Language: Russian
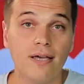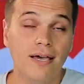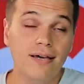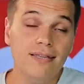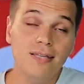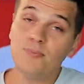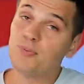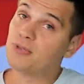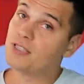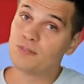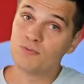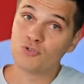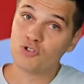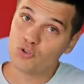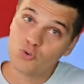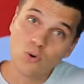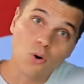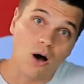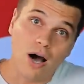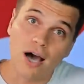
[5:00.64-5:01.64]
Я, допустим,
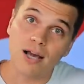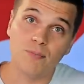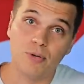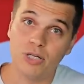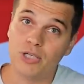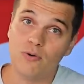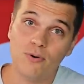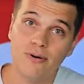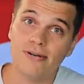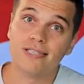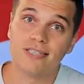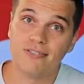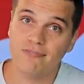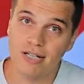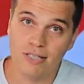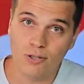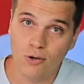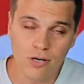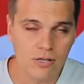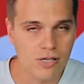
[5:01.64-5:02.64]
жду Harmony OS
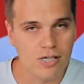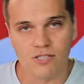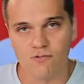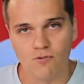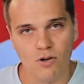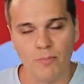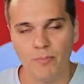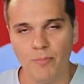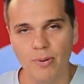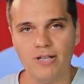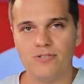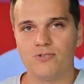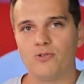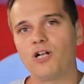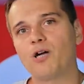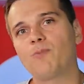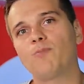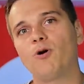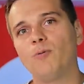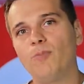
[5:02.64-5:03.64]
2.0 ноль на свой
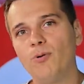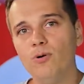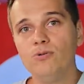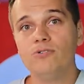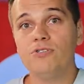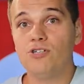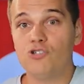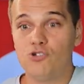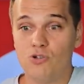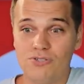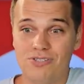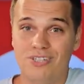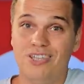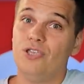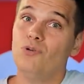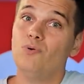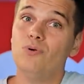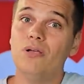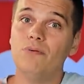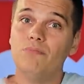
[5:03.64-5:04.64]
P40 Pro Plus еще с
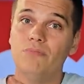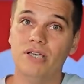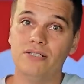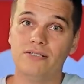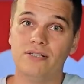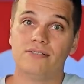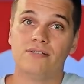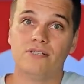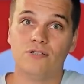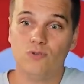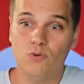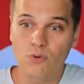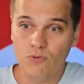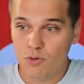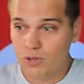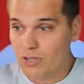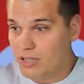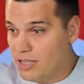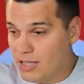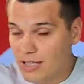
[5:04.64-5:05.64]
июля месяца, но
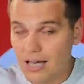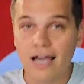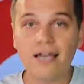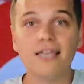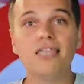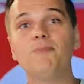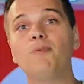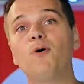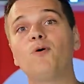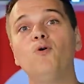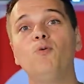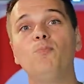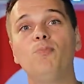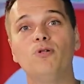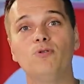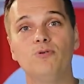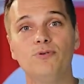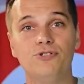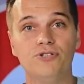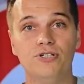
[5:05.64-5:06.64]
вот никак не могу
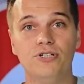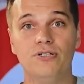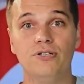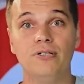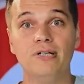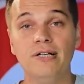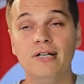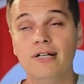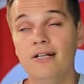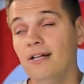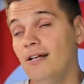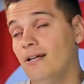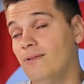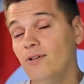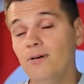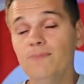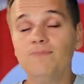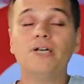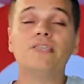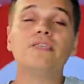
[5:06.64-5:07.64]
получить.
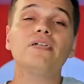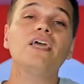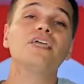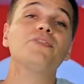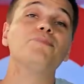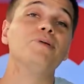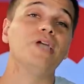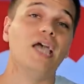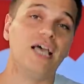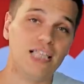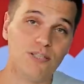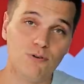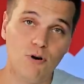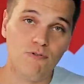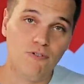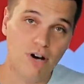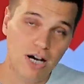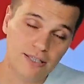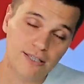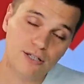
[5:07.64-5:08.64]
Но это не отменяет того
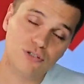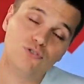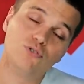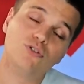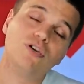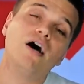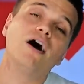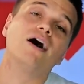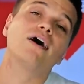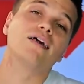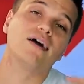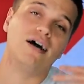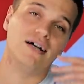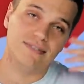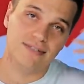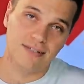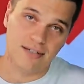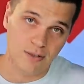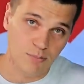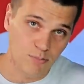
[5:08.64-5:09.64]
факта, что я рад
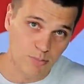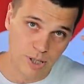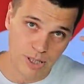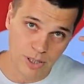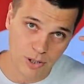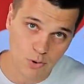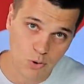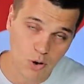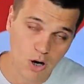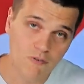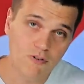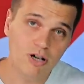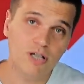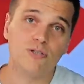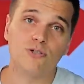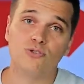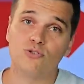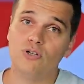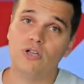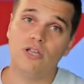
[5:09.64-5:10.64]
за компанию Huawei,
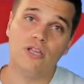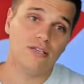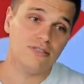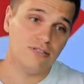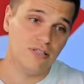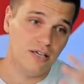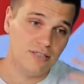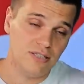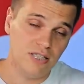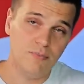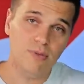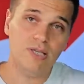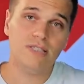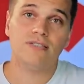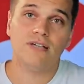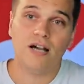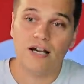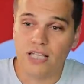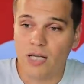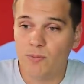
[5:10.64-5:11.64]
то что они не стоят на
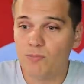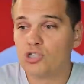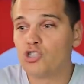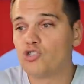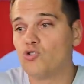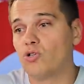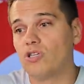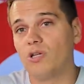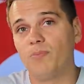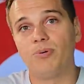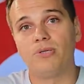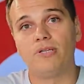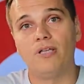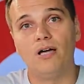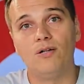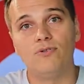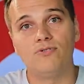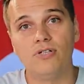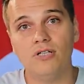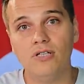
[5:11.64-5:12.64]
месте, хотя бы что-то
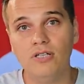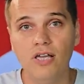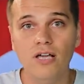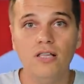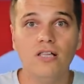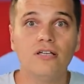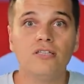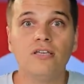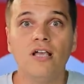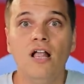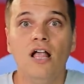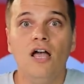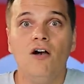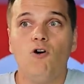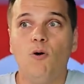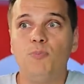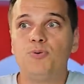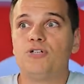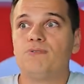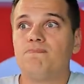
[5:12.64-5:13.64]
пытаются делать. В
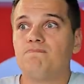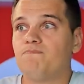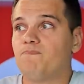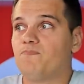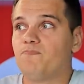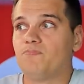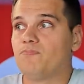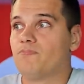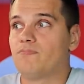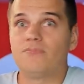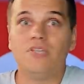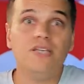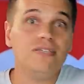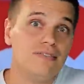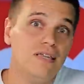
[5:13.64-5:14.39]
общем, не